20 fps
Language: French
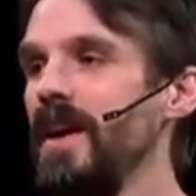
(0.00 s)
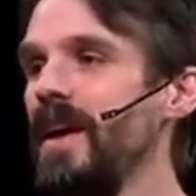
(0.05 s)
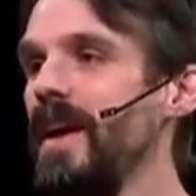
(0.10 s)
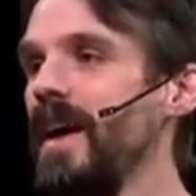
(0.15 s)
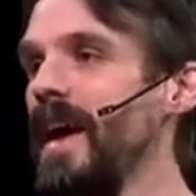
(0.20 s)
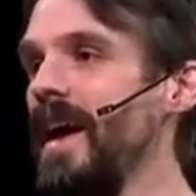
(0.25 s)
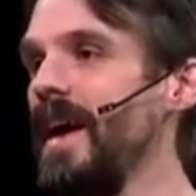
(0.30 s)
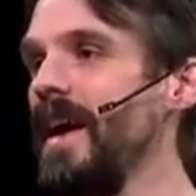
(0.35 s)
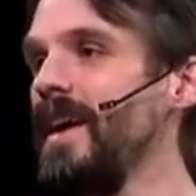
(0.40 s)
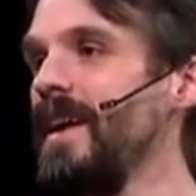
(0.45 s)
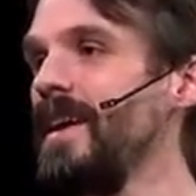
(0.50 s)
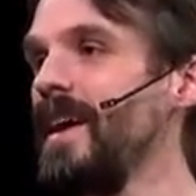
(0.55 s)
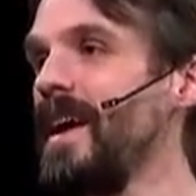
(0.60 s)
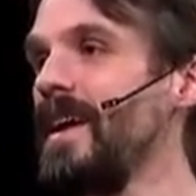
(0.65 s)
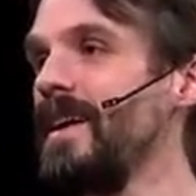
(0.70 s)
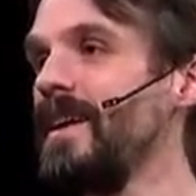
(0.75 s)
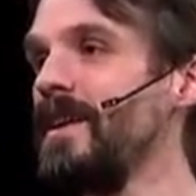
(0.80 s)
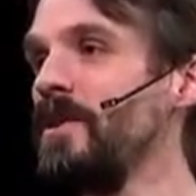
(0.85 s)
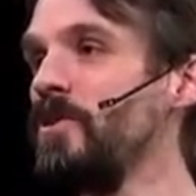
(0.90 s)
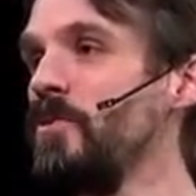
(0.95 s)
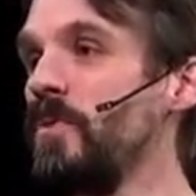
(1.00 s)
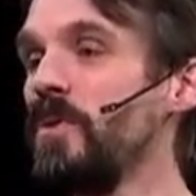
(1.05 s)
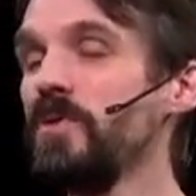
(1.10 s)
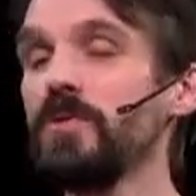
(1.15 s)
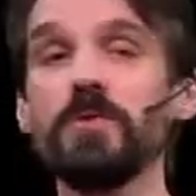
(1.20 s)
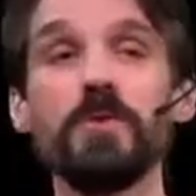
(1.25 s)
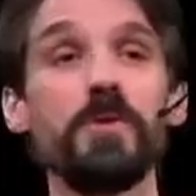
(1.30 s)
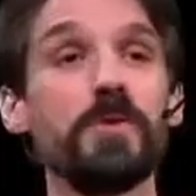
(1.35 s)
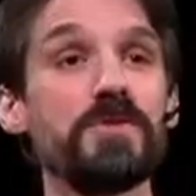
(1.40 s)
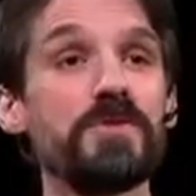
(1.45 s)
Et il nous montre
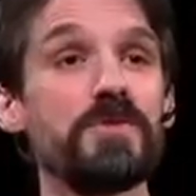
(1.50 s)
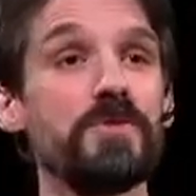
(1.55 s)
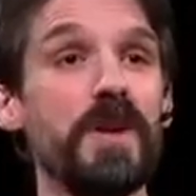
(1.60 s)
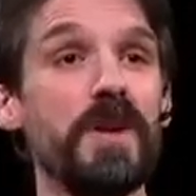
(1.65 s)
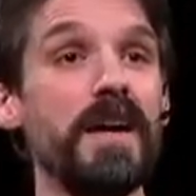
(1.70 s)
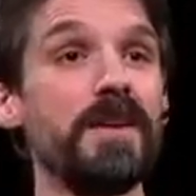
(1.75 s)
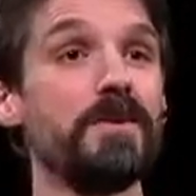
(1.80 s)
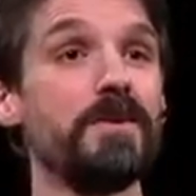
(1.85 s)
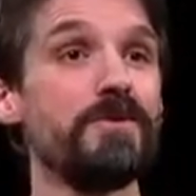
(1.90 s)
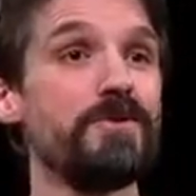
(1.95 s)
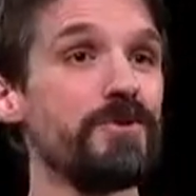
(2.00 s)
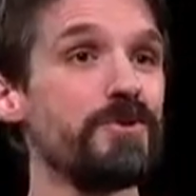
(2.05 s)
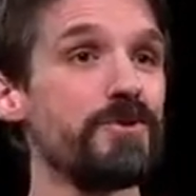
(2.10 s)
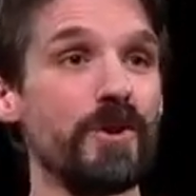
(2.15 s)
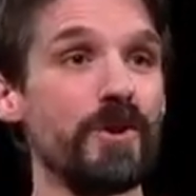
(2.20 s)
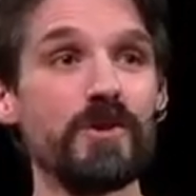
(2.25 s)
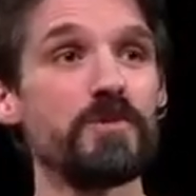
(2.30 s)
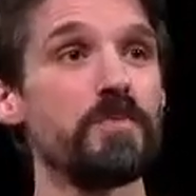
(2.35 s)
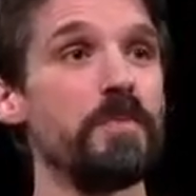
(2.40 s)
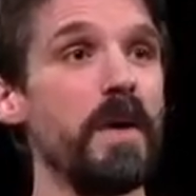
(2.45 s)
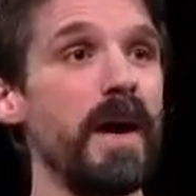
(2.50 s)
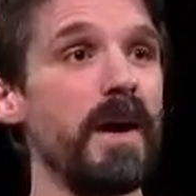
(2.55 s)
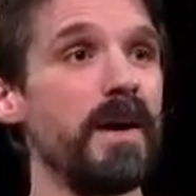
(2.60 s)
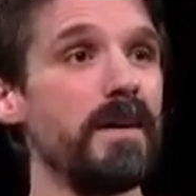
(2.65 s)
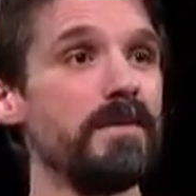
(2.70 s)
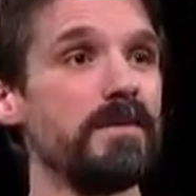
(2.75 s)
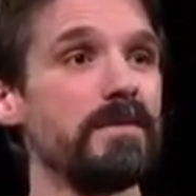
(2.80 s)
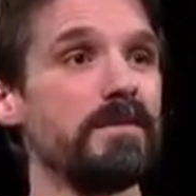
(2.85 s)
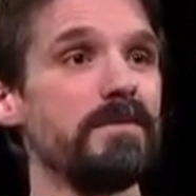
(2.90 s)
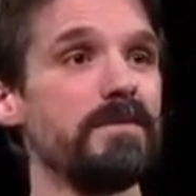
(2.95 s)
que cela ne change pas
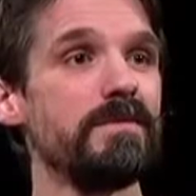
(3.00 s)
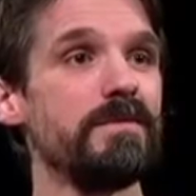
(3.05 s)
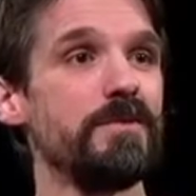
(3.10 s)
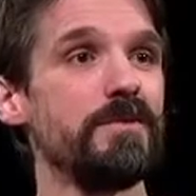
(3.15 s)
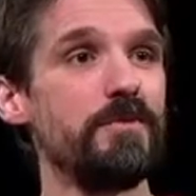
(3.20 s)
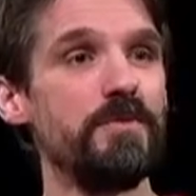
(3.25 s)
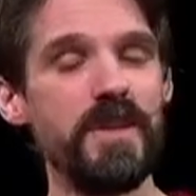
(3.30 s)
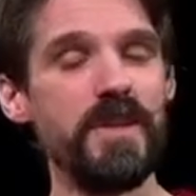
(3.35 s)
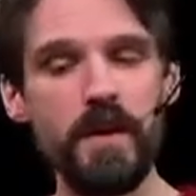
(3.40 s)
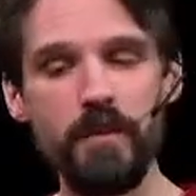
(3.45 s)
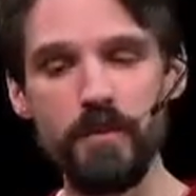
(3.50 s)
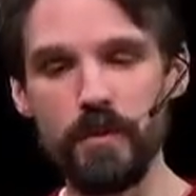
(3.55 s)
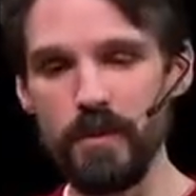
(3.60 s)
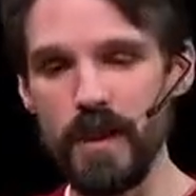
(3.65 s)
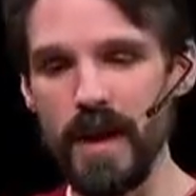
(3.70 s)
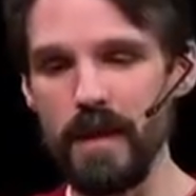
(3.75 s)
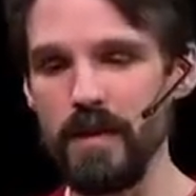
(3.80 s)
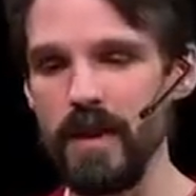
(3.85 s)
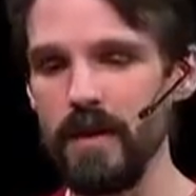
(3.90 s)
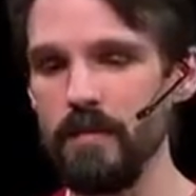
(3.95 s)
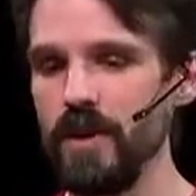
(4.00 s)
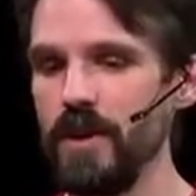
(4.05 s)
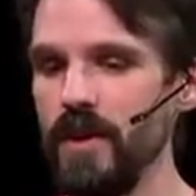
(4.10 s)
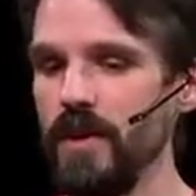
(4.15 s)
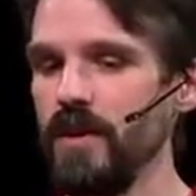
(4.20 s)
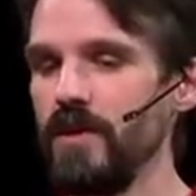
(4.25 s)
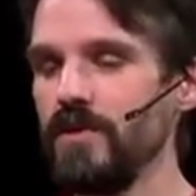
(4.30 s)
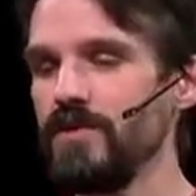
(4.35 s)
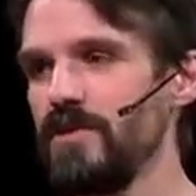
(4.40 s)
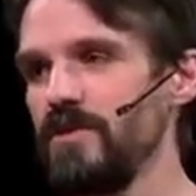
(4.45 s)
du début de la Bible
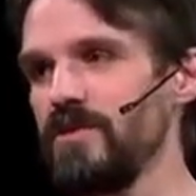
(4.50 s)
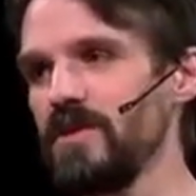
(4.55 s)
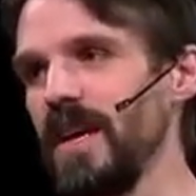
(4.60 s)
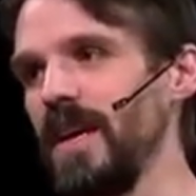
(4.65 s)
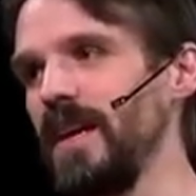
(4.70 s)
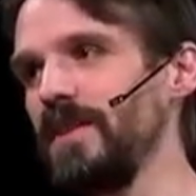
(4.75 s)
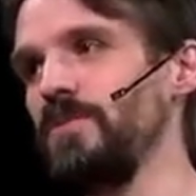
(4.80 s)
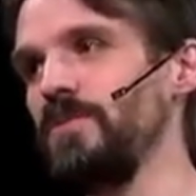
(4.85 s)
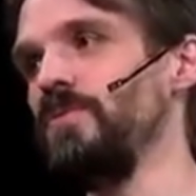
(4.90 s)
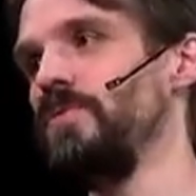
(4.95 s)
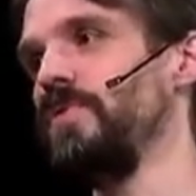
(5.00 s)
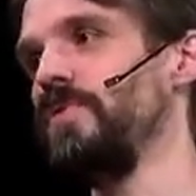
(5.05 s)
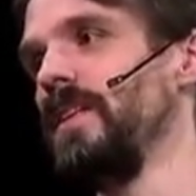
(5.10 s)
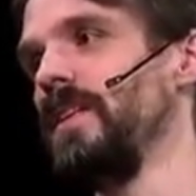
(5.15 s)
jusqu'à la toute fin.